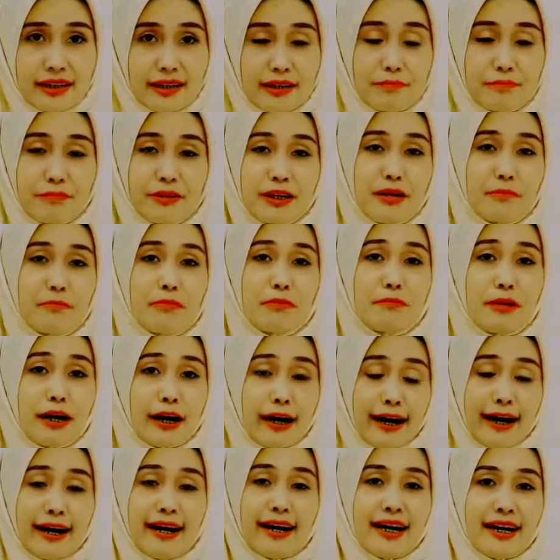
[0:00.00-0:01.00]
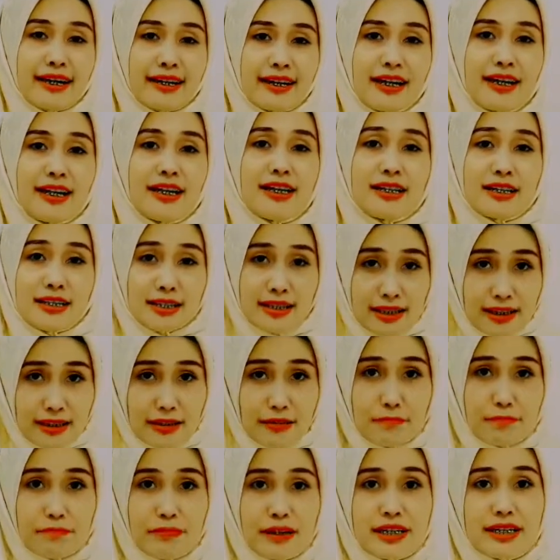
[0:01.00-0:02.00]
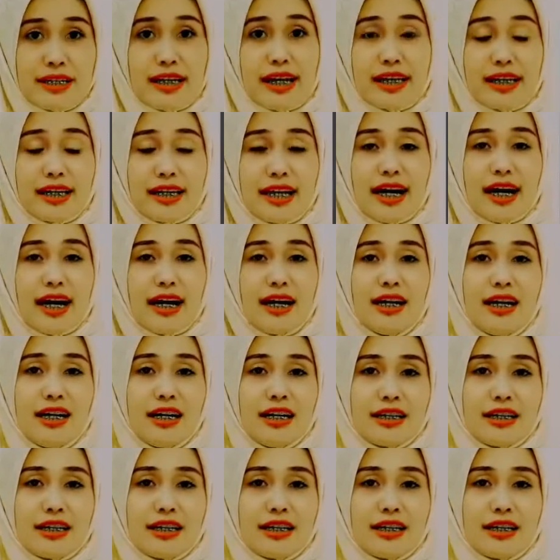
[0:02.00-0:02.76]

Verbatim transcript: tapi yang memakai adalah si pasiennya.